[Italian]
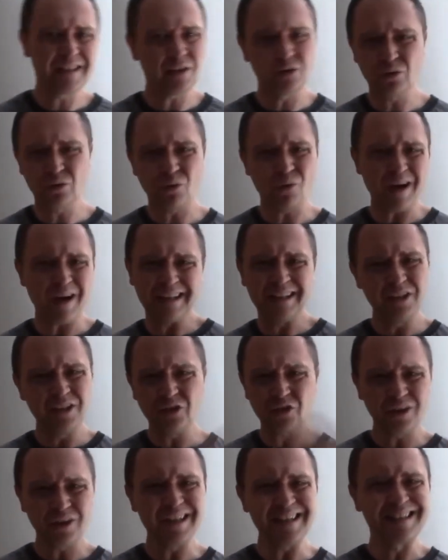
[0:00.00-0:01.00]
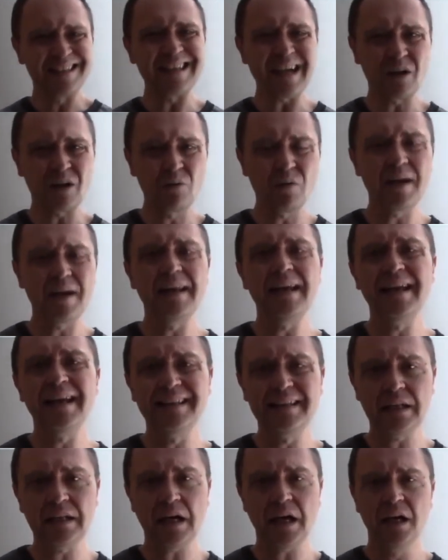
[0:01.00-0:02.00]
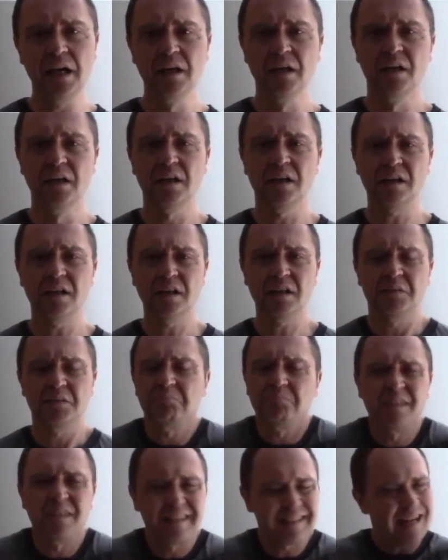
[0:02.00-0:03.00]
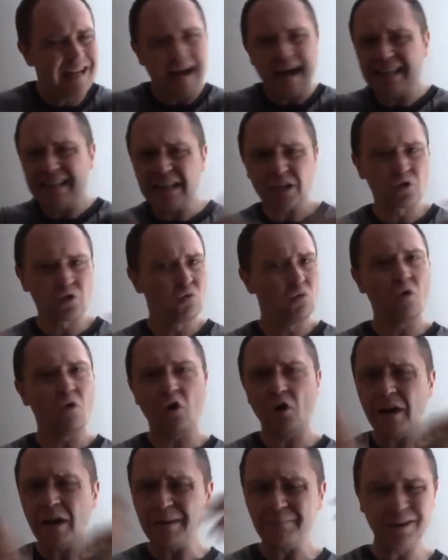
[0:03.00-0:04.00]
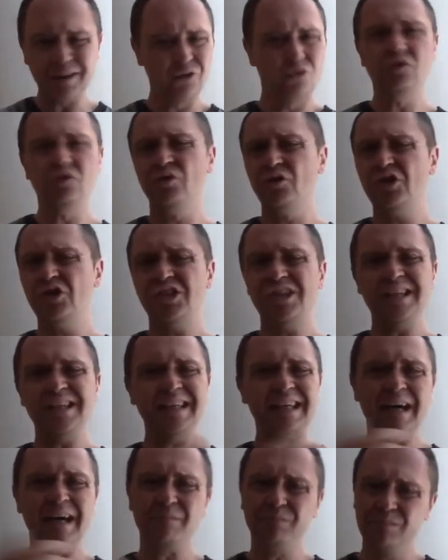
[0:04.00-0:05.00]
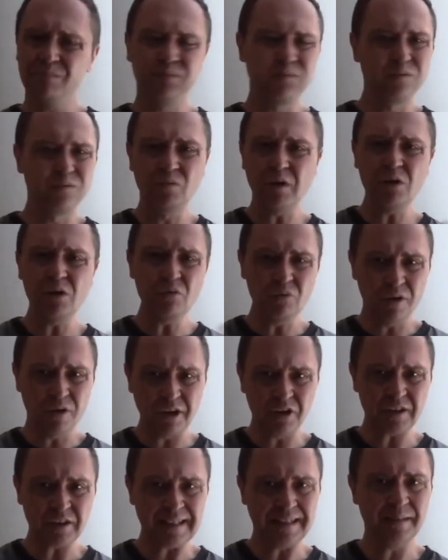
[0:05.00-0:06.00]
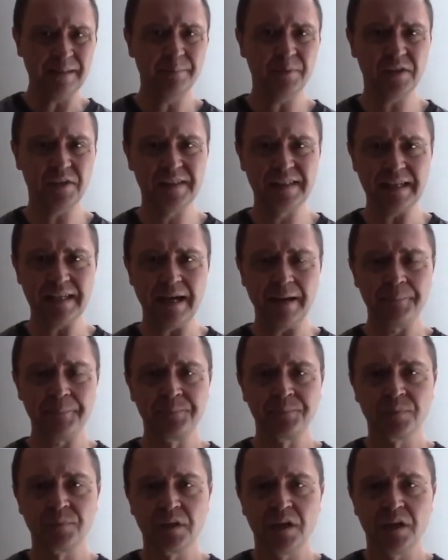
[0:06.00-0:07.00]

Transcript: salto quantico, chissà quale altra eh, strada, scuola, metodologia, qualunque cosa ti possa